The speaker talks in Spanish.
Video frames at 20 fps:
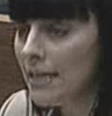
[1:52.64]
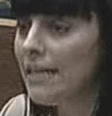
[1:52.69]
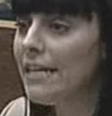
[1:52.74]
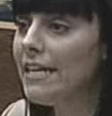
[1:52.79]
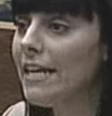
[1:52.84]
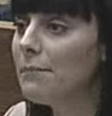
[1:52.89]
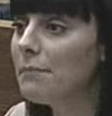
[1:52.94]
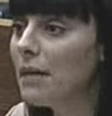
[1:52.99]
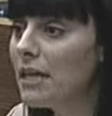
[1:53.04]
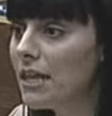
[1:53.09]

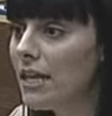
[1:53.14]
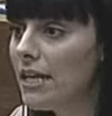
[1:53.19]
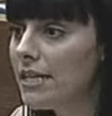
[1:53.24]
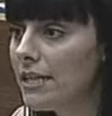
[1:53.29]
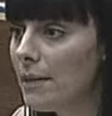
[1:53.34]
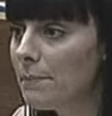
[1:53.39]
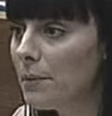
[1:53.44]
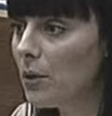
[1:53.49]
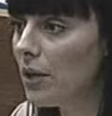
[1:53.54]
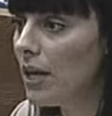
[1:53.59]
quién va a hacer ese
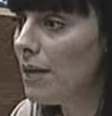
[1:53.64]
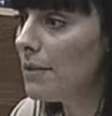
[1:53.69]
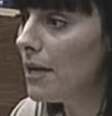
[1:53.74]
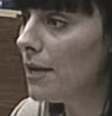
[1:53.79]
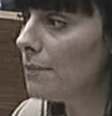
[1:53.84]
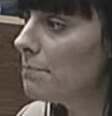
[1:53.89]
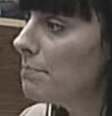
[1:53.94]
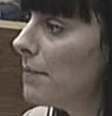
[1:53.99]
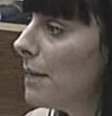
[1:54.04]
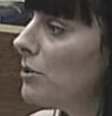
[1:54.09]
programa?
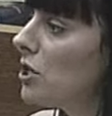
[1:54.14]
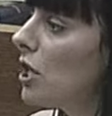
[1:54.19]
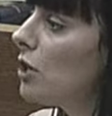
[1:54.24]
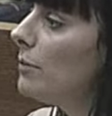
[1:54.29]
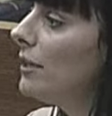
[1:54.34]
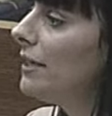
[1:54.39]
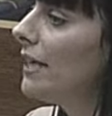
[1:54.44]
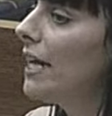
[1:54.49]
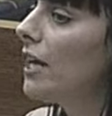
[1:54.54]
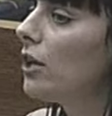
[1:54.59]
¿Vamos a
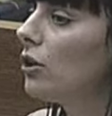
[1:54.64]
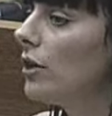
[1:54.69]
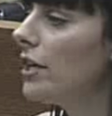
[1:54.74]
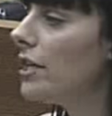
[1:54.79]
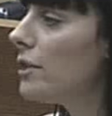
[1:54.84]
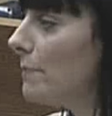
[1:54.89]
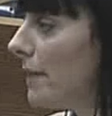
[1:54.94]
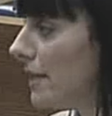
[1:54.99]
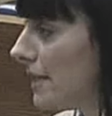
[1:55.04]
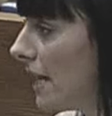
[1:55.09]
cometer errores
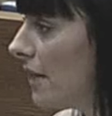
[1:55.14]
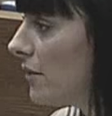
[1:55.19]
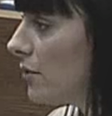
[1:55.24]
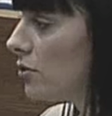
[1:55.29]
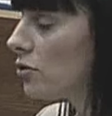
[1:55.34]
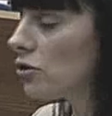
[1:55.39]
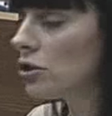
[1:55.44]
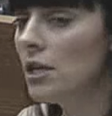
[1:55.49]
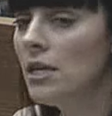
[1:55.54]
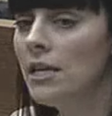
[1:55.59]

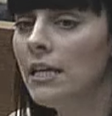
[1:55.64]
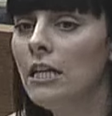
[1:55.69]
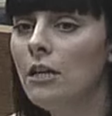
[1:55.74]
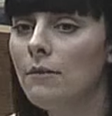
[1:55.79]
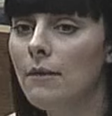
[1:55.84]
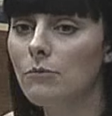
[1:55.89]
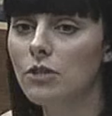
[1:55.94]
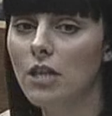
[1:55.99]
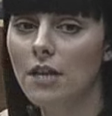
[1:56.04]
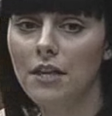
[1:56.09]
pasados y lo
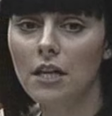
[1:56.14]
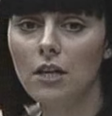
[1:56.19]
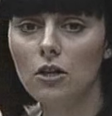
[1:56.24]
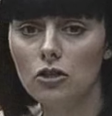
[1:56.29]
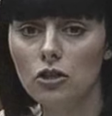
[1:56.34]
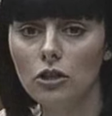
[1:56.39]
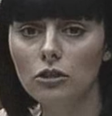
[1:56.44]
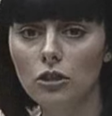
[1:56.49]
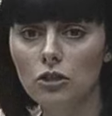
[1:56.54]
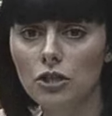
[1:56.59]
vamos a hacer
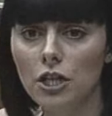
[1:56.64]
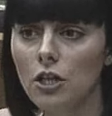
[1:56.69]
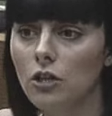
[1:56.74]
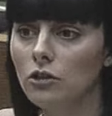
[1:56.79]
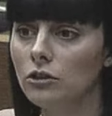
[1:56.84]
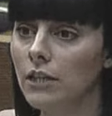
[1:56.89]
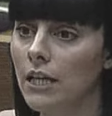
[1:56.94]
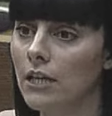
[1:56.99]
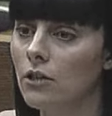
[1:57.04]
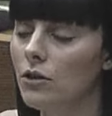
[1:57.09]
nosotros sin
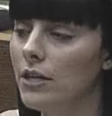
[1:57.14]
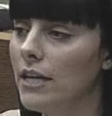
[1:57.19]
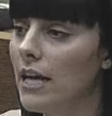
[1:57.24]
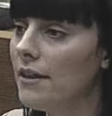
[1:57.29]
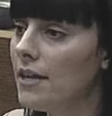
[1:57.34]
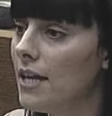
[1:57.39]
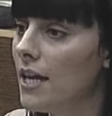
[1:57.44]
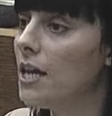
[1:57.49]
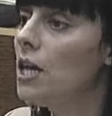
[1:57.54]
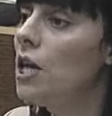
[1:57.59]
contar con
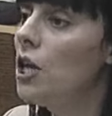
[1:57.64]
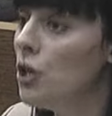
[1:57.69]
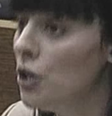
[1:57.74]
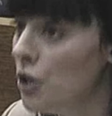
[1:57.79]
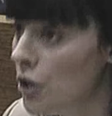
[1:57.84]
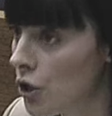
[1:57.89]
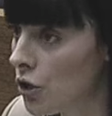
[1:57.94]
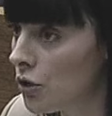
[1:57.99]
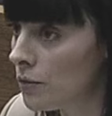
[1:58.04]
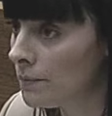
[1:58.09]
nadie?
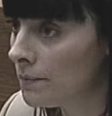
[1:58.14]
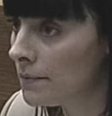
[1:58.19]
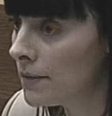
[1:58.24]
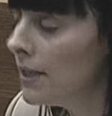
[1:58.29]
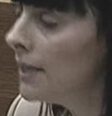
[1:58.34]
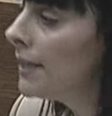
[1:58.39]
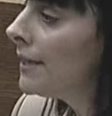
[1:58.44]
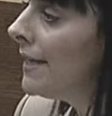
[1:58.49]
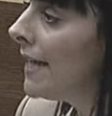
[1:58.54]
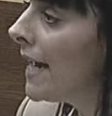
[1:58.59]
No.
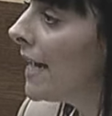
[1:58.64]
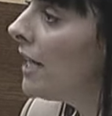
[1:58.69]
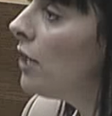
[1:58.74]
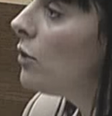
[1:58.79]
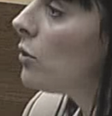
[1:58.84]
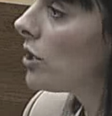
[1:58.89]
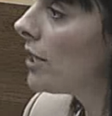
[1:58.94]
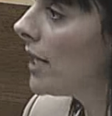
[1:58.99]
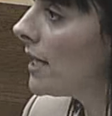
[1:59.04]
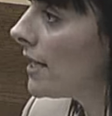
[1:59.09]
De ahí
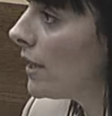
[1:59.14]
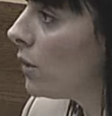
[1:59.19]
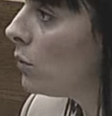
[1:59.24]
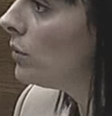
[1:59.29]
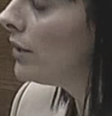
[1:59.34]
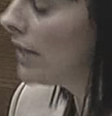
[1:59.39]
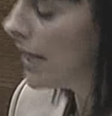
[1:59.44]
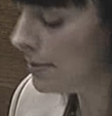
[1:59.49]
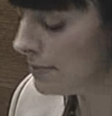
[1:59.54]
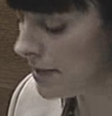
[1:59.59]
nuestra
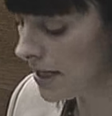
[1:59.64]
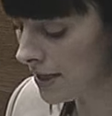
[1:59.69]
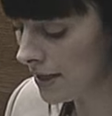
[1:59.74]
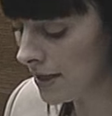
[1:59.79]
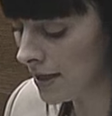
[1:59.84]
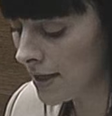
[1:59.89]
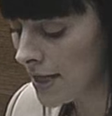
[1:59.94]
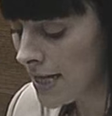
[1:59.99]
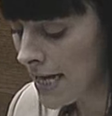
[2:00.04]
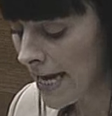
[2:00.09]
segunda enmienda.
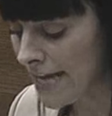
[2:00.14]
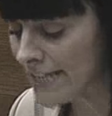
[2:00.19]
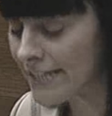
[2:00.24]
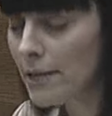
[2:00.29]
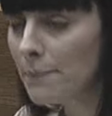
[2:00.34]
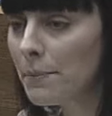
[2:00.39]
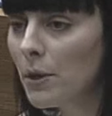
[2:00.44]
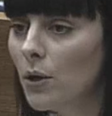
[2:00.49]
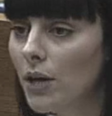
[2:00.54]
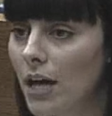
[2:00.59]
Este
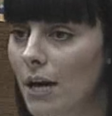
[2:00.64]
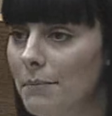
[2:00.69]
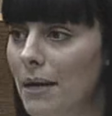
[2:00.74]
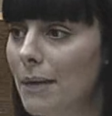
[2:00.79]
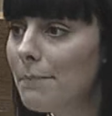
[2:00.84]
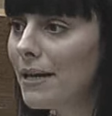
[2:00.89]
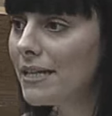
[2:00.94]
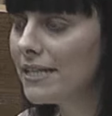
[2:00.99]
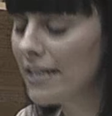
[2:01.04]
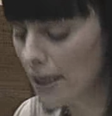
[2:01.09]
programa va
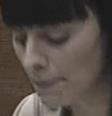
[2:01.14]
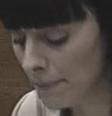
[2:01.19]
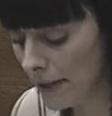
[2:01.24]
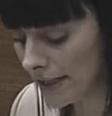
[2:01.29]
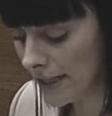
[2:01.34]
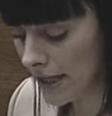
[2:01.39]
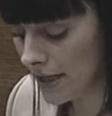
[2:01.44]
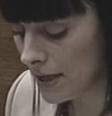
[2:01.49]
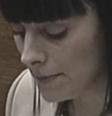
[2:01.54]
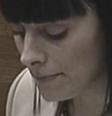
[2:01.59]
a ser
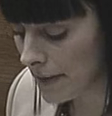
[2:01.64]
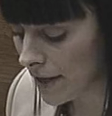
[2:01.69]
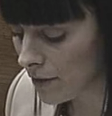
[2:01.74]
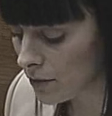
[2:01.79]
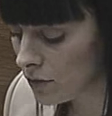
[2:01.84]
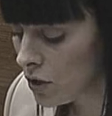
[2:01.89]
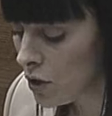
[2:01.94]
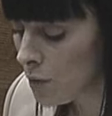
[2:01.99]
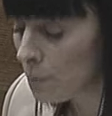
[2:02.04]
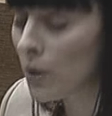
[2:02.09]
participado
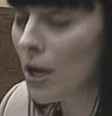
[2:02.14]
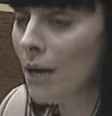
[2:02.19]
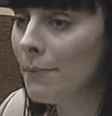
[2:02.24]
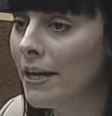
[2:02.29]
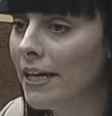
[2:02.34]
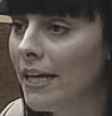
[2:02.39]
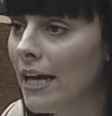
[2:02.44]
por la Marea